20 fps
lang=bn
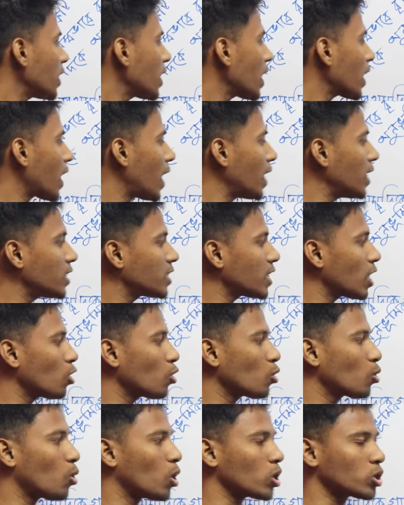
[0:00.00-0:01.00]
দিকে গাড়ি
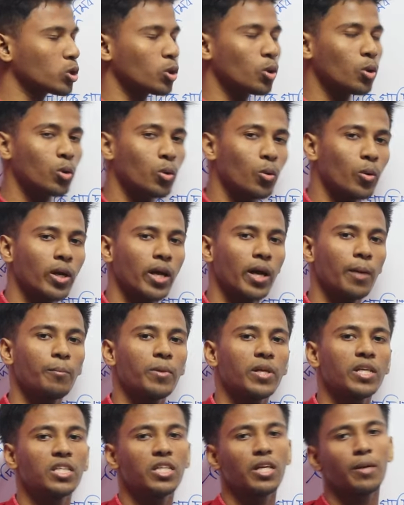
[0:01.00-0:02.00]
চালক কত কোণে
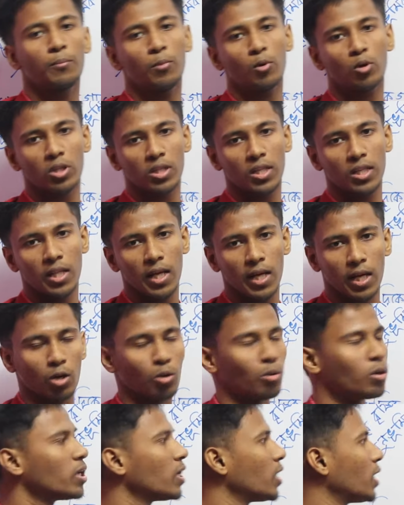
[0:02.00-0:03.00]
বৃষ্টি পড়তে
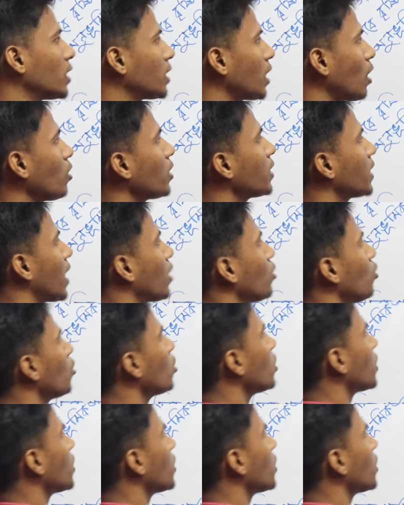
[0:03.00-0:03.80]
দেখলো তাহলে দেখো